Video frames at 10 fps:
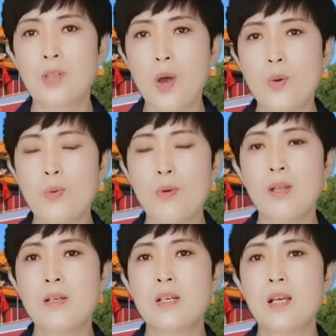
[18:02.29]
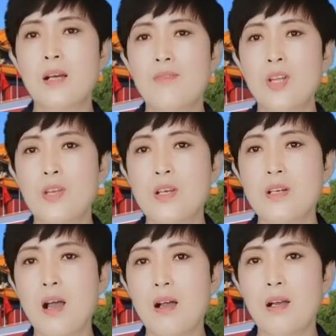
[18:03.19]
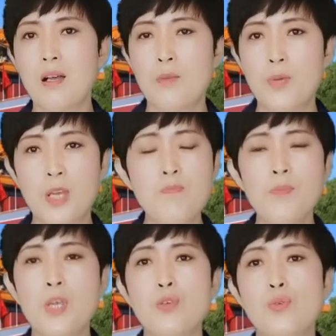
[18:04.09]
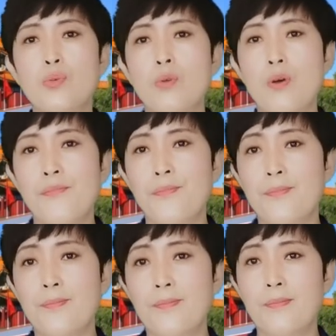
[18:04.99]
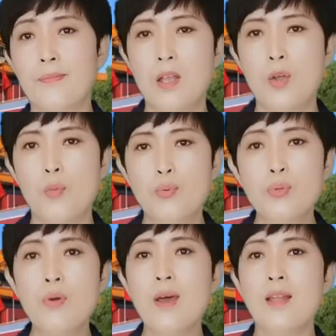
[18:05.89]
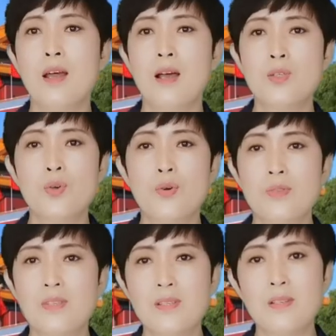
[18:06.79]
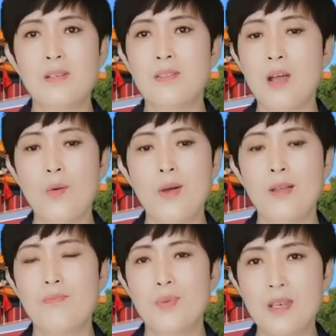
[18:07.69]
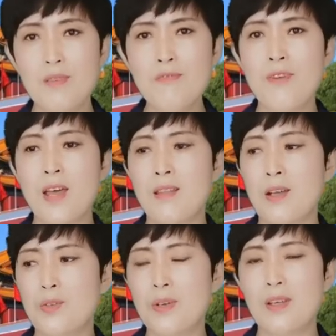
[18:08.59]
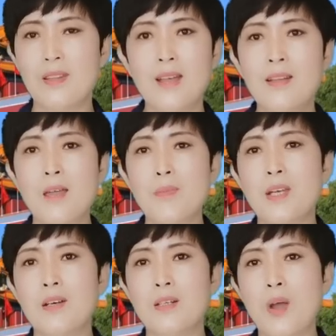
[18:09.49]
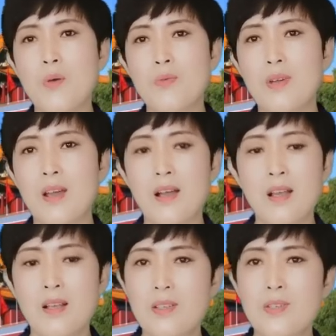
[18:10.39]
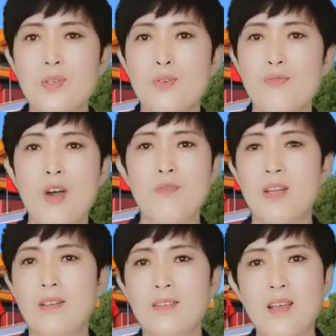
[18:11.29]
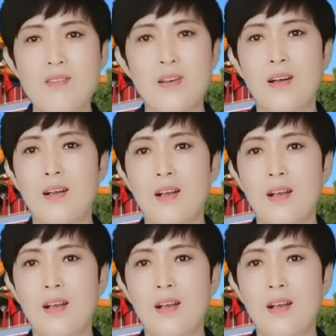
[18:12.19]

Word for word: 岛国的这个问题上频频出动。不断的就进行捣乱，频繁的对南太平洋岛国呢进行访问挑事儿。